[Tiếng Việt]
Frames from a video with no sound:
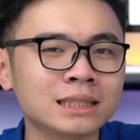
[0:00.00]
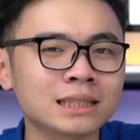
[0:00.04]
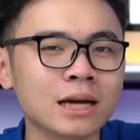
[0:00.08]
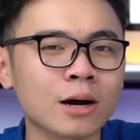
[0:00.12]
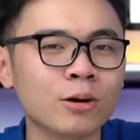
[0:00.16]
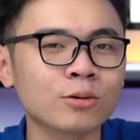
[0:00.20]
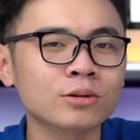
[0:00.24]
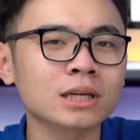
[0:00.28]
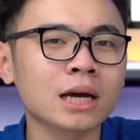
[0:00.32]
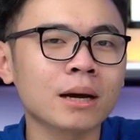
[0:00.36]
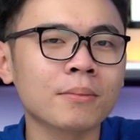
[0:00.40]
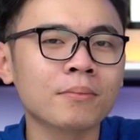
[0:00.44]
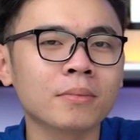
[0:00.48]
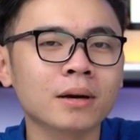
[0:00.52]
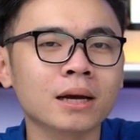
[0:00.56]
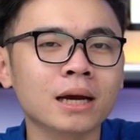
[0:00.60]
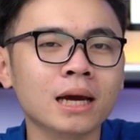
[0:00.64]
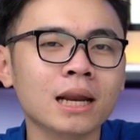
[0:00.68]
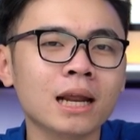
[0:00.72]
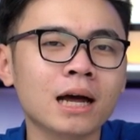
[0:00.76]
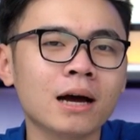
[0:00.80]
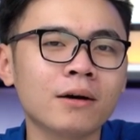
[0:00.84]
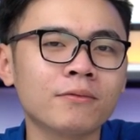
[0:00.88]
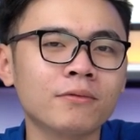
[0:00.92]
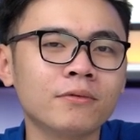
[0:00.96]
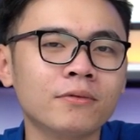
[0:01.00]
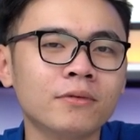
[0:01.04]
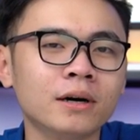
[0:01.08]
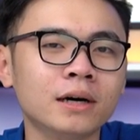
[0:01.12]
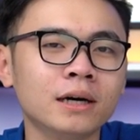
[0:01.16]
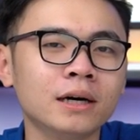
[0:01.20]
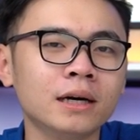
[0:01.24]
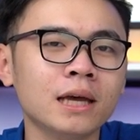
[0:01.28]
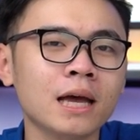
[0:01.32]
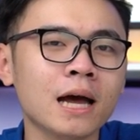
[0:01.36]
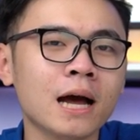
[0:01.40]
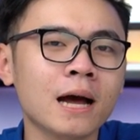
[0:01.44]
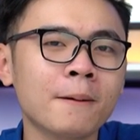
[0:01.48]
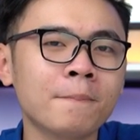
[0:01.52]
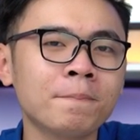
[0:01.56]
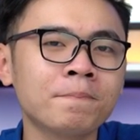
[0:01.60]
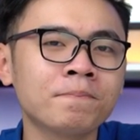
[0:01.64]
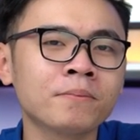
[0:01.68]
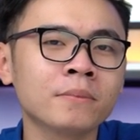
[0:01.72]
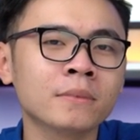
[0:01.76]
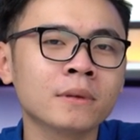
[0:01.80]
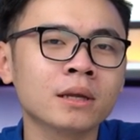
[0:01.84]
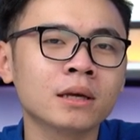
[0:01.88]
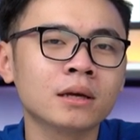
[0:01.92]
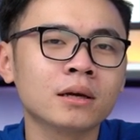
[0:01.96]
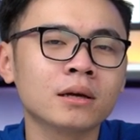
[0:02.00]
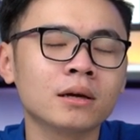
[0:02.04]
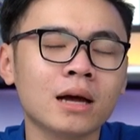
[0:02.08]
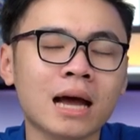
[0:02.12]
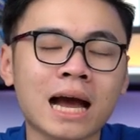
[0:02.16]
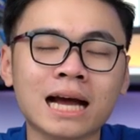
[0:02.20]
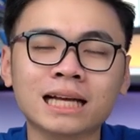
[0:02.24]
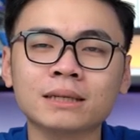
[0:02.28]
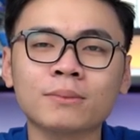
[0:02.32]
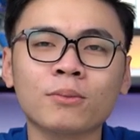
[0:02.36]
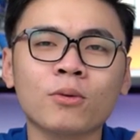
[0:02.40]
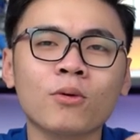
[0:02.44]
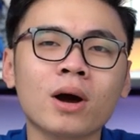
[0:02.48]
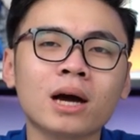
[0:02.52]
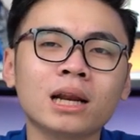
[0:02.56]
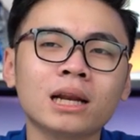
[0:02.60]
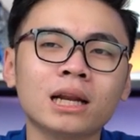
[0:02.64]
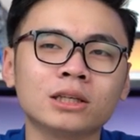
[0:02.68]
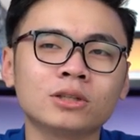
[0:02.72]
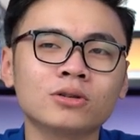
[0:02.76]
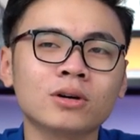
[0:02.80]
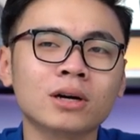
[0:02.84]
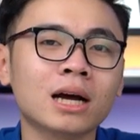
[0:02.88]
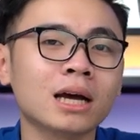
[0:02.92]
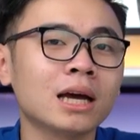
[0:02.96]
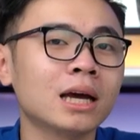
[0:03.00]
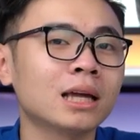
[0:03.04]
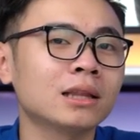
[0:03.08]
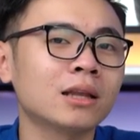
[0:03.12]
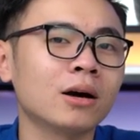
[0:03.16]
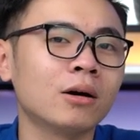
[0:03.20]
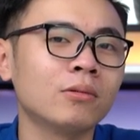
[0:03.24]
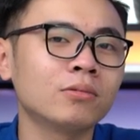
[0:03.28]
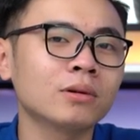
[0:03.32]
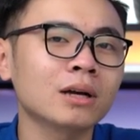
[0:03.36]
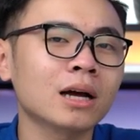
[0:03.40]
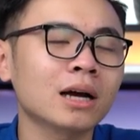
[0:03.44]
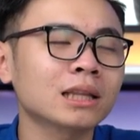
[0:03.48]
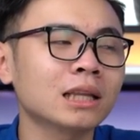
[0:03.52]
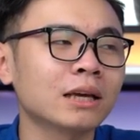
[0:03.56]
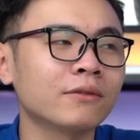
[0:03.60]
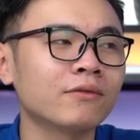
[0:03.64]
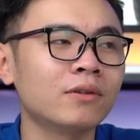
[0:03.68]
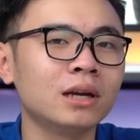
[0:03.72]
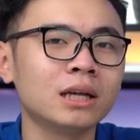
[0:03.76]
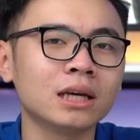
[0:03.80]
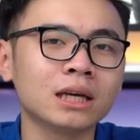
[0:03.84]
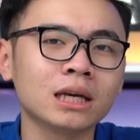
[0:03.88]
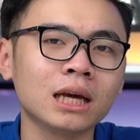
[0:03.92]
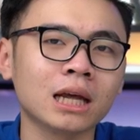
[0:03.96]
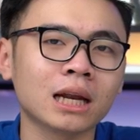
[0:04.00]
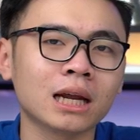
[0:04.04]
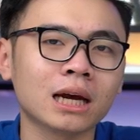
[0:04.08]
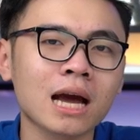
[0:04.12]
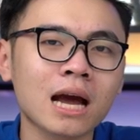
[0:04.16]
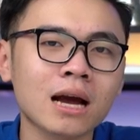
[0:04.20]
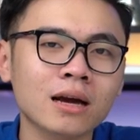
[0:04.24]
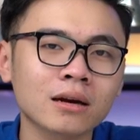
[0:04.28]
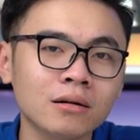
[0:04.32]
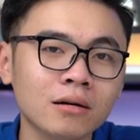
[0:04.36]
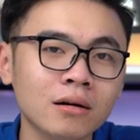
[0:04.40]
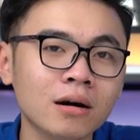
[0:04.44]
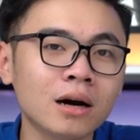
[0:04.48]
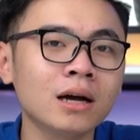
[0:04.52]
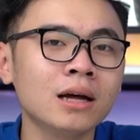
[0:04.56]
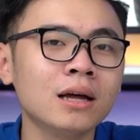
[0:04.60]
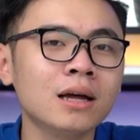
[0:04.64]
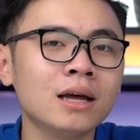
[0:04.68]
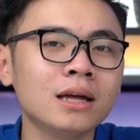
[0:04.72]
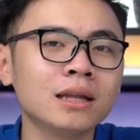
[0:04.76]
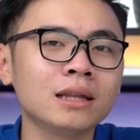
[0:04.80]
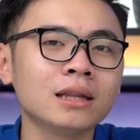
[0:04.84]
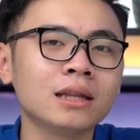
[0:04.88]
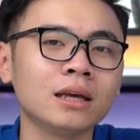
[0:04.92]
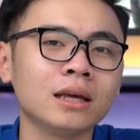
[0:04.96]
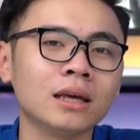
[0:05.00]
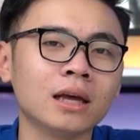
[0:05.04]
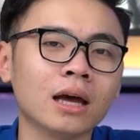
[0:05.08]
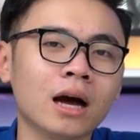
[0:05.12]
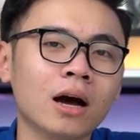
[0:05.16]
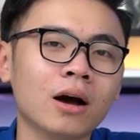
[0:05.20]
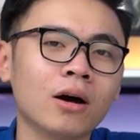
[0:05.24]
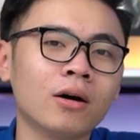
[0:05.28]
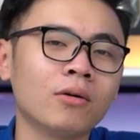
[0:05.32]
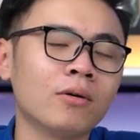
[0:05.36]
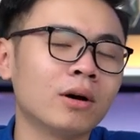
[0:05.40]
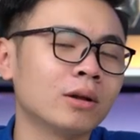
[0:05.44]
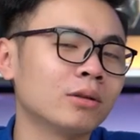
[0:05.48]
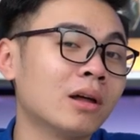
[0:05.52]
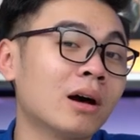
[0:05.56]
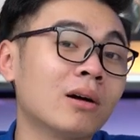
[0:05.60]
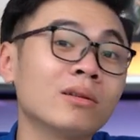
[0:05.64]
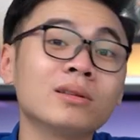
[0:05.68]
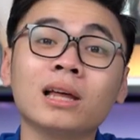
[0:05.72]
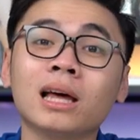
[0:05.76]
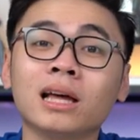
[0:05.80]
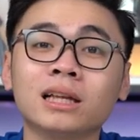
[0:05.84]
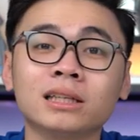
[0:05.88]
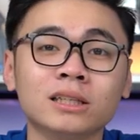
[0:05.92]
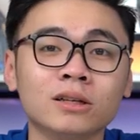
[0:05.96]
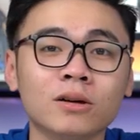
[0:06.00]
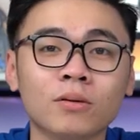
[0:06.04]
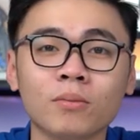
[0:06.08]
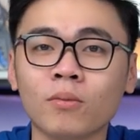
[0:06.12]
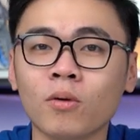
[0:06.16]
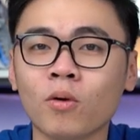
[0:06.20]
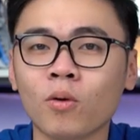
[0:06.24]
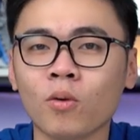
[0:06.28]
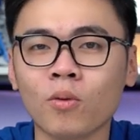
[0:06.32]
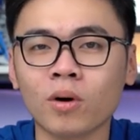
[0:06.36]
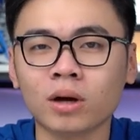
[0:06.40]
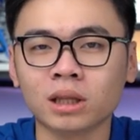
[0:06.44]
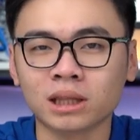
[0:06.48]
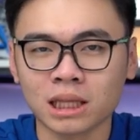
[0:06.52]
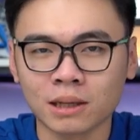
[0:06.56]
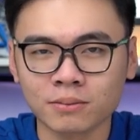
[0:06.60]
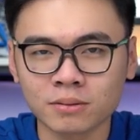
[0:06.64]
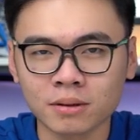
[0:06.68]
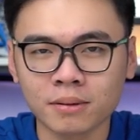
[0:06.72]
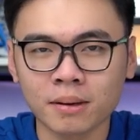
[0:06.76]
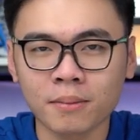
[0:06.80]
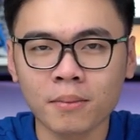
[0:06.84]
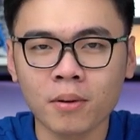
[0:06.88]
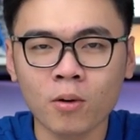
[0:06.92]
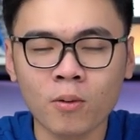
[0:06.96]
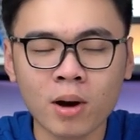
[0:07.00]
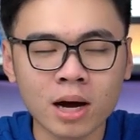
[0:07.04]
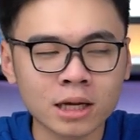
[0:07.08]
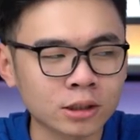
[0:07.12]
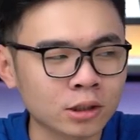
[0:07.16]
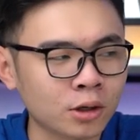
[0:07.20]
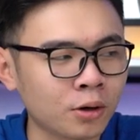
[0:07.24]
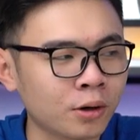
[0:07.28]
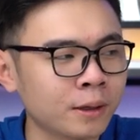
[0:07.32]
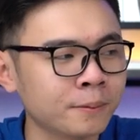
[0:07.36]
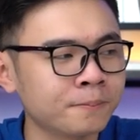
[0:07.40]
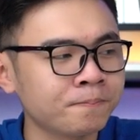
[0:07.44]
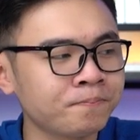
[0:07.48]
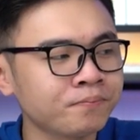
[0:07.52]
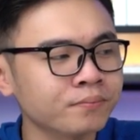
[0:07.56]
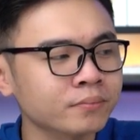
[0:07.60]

sáu trăm kết hợp với hai trăm oát để cho các hệ thống, các cái thành phần linh kiện khác nữa thì uh, hoàn toàn có thể sử dụng bộ nguồn tám trăm năm mươi oát rồi.